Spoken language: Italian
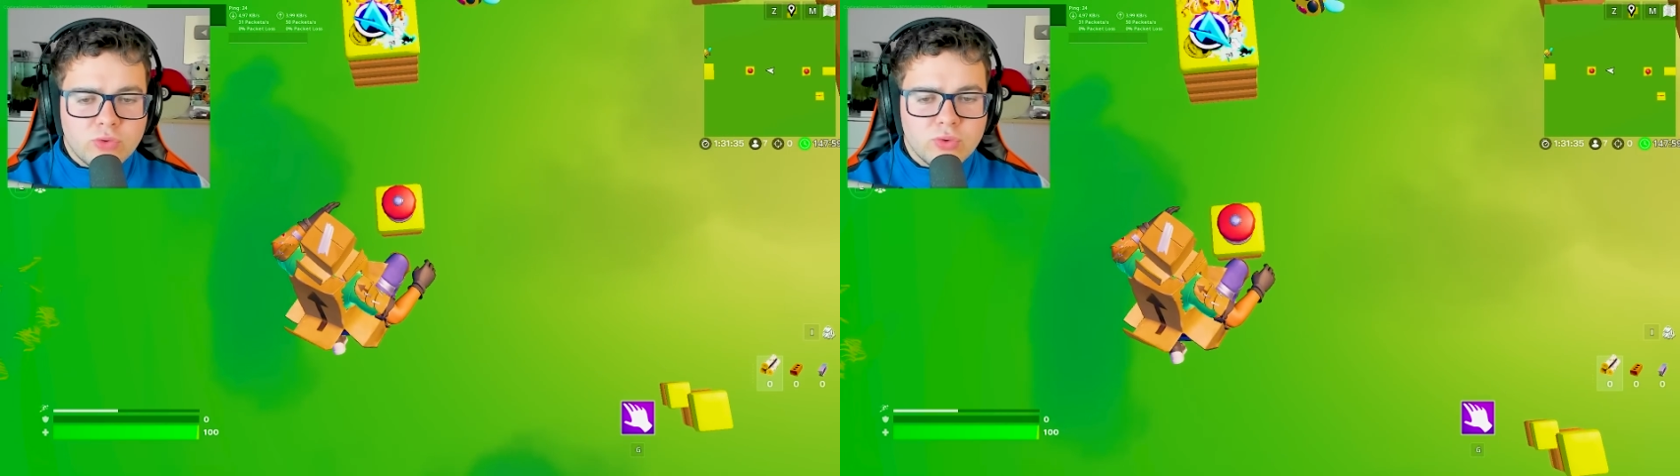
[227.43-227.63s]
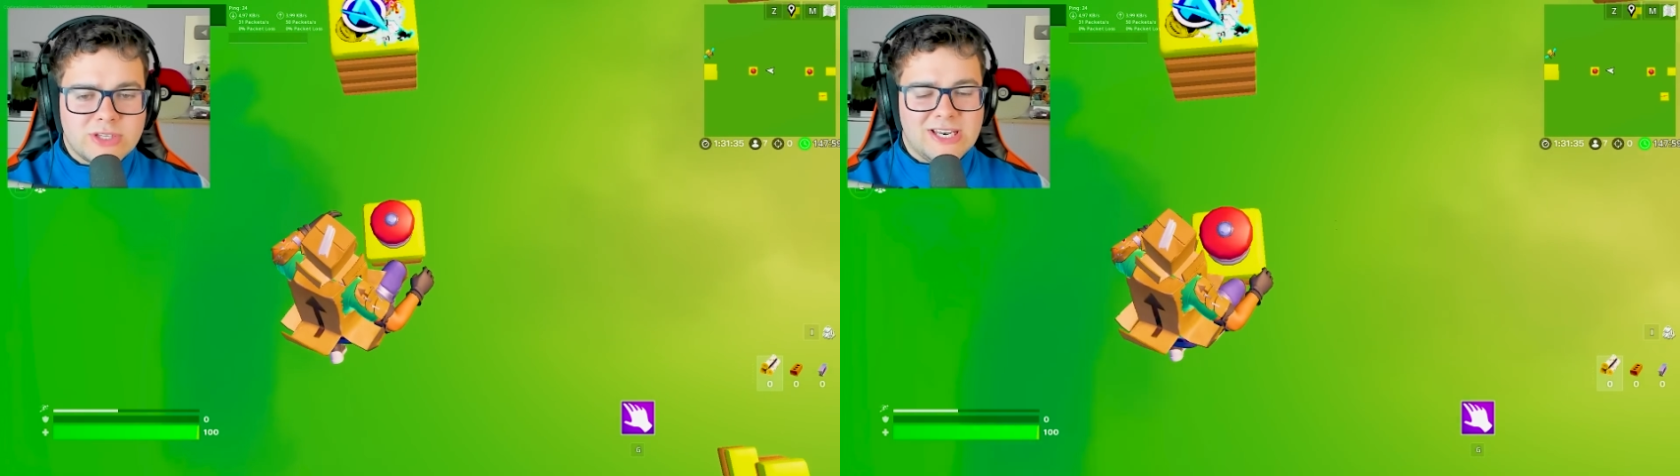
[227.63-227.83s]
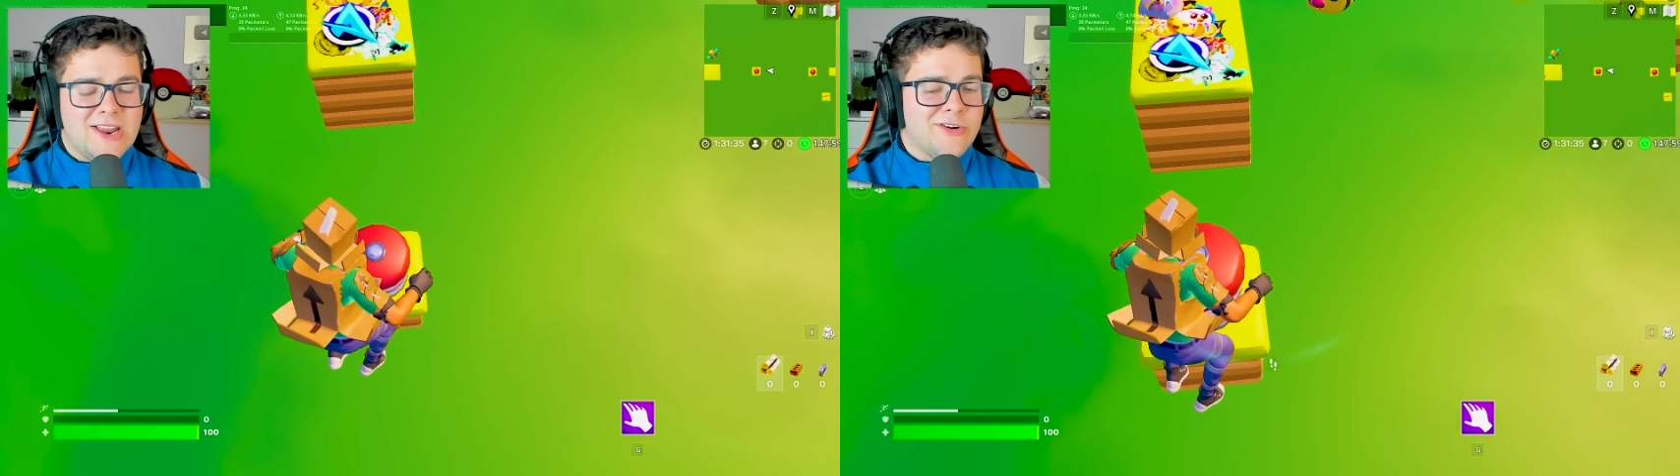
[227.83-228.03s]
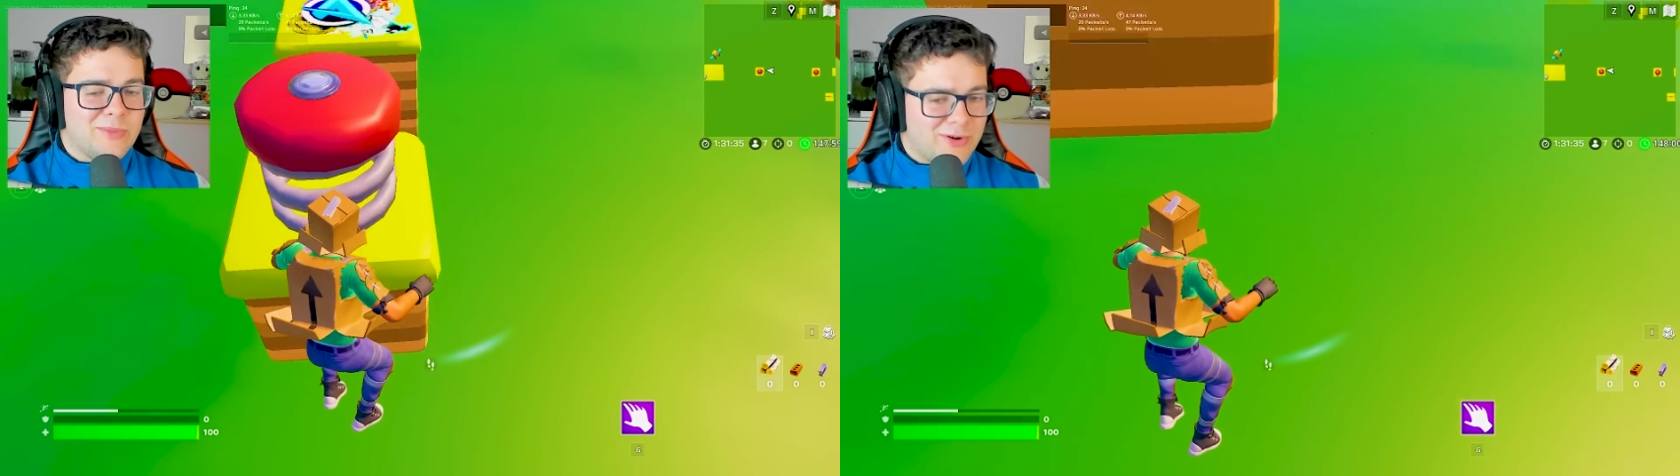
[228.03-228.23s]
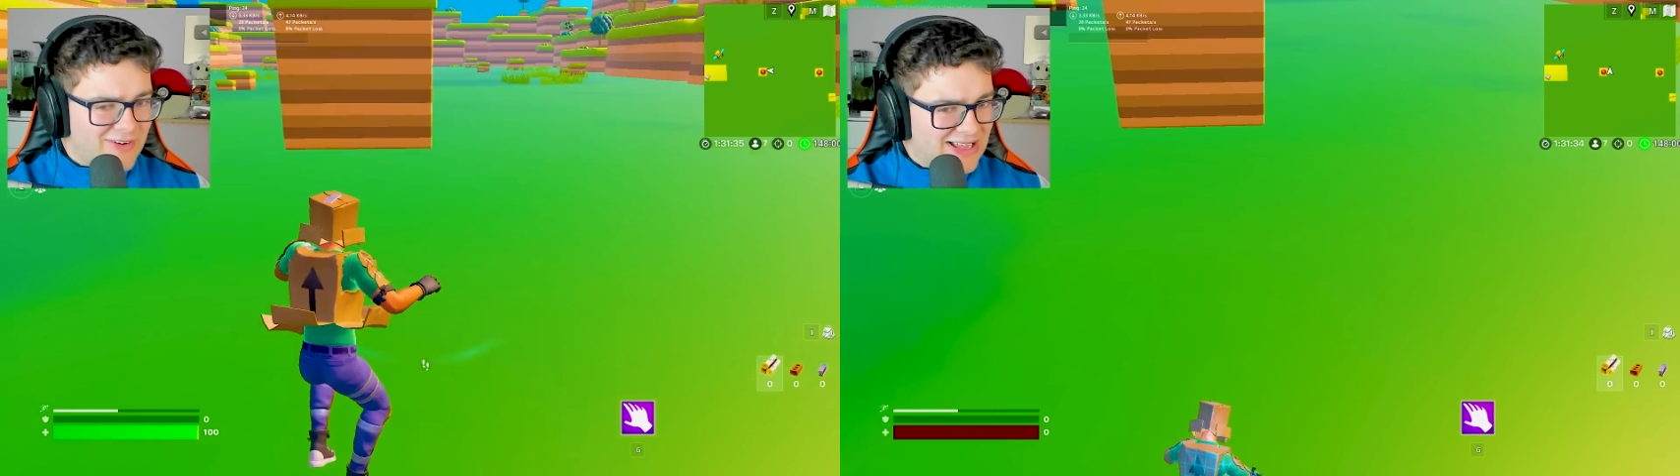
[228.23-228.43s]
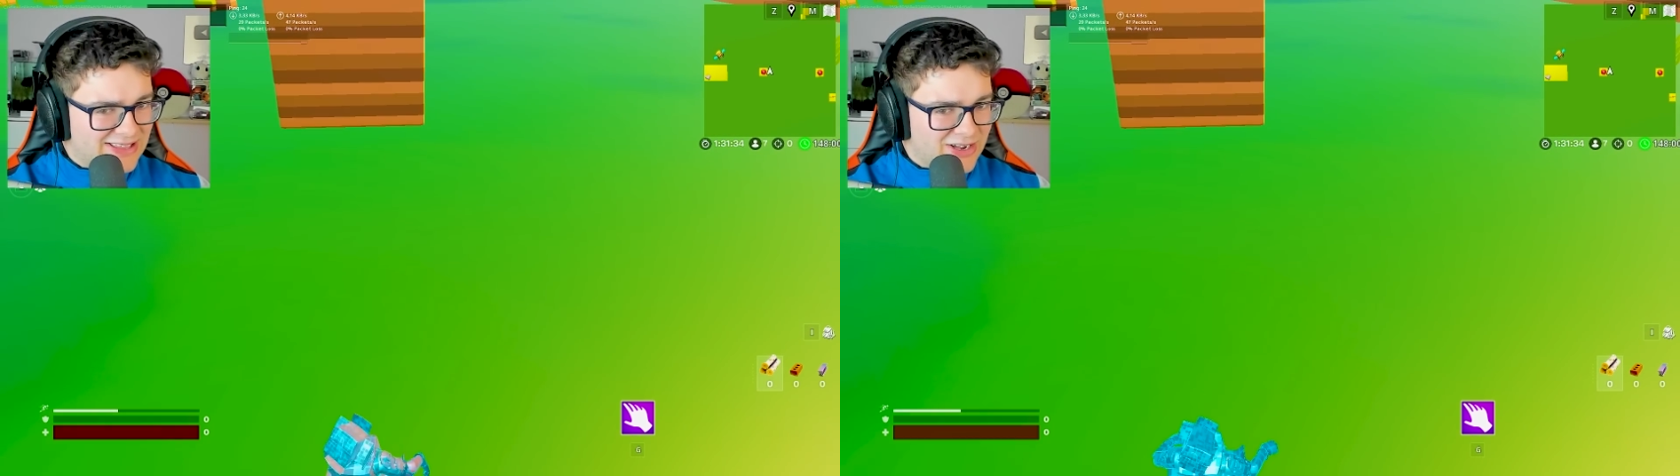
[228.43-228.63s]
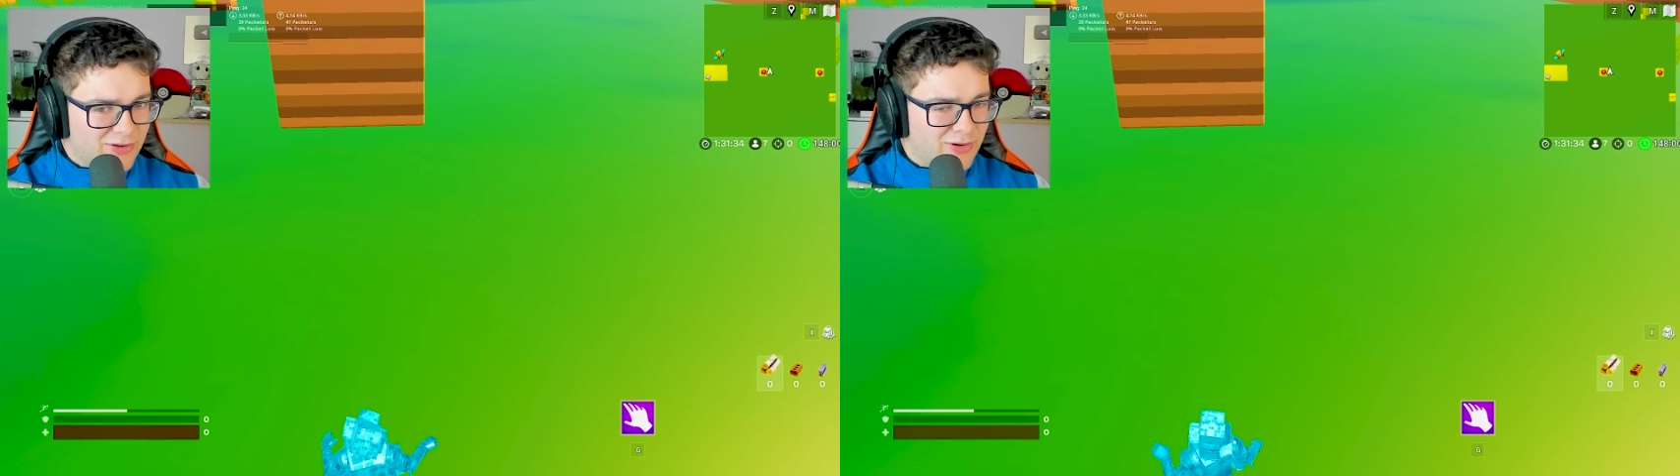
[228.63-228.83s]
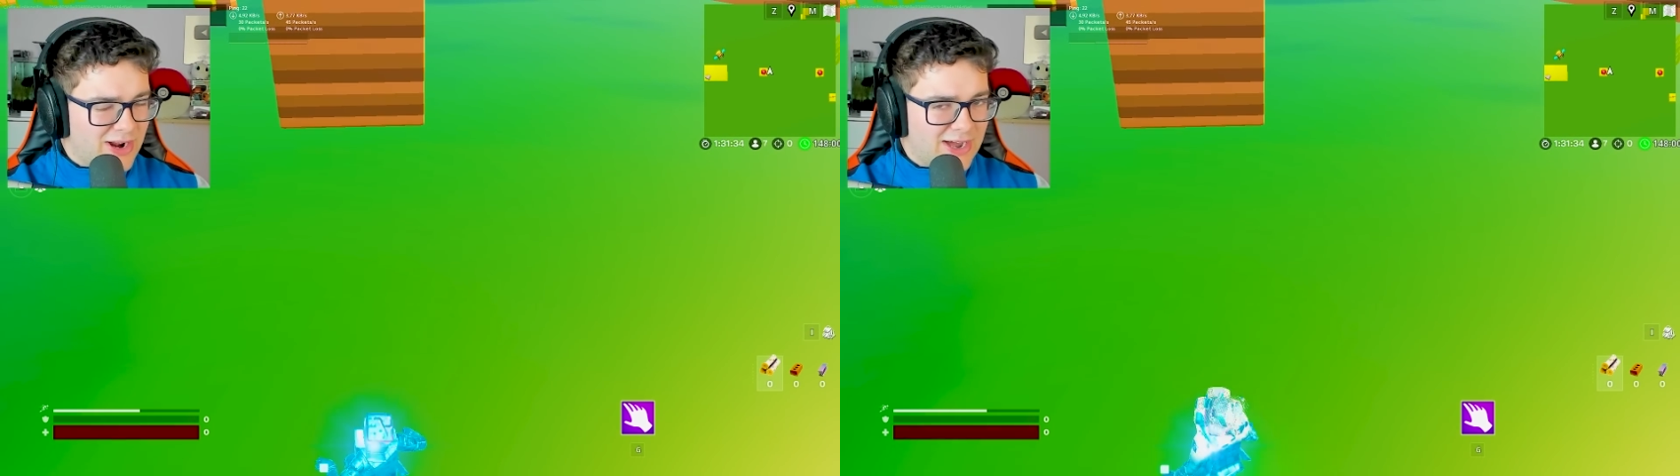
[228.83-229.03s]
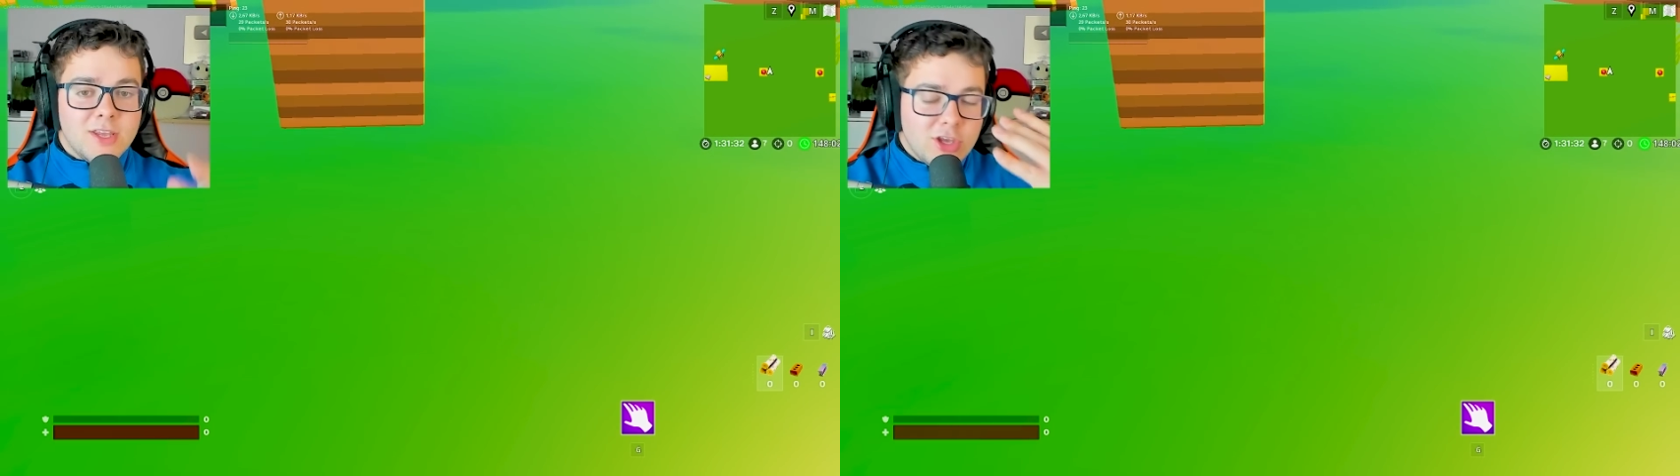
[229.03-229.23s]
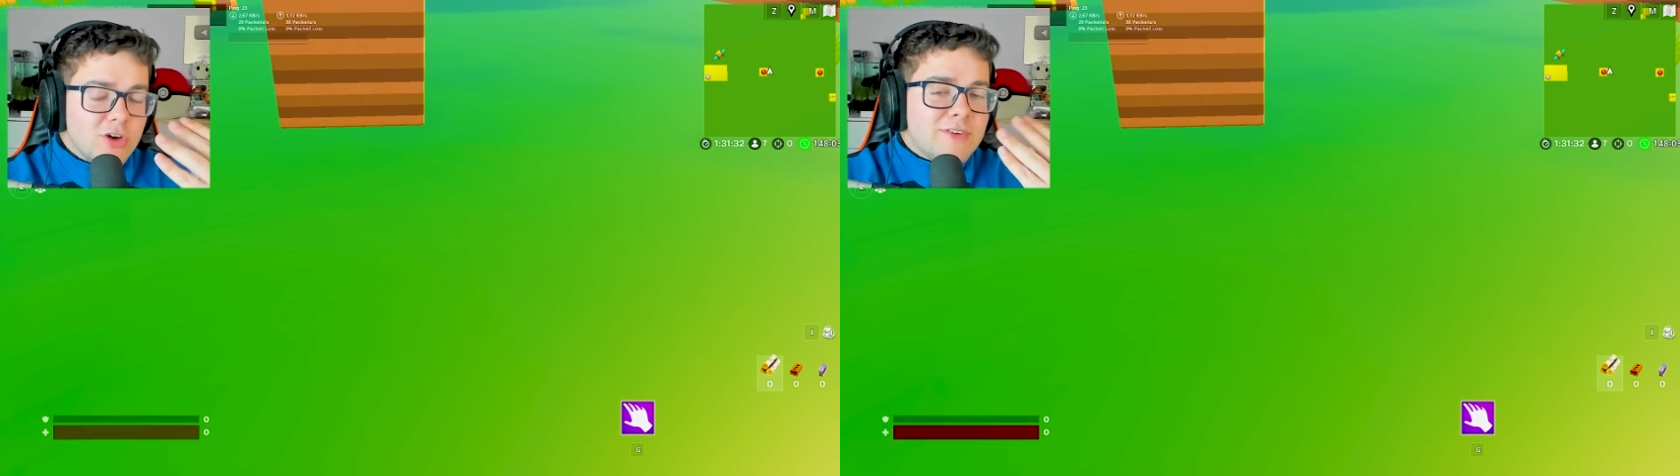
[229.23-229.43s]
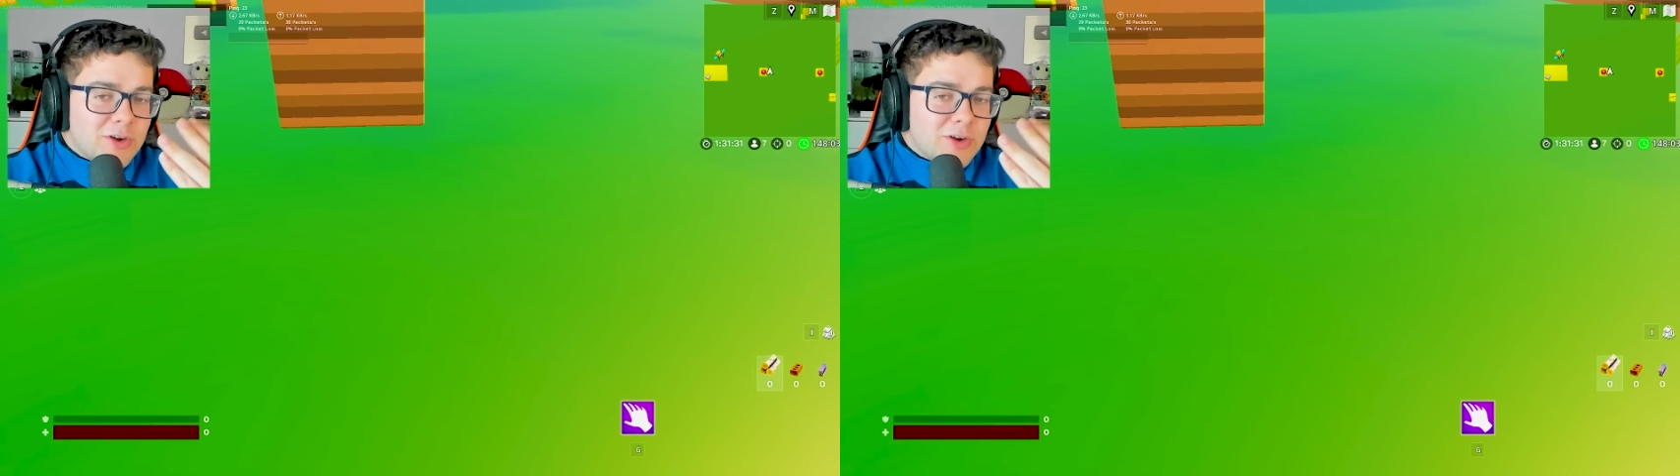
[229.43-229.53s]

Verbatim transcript: tutti l'hanno provata ancora Io vi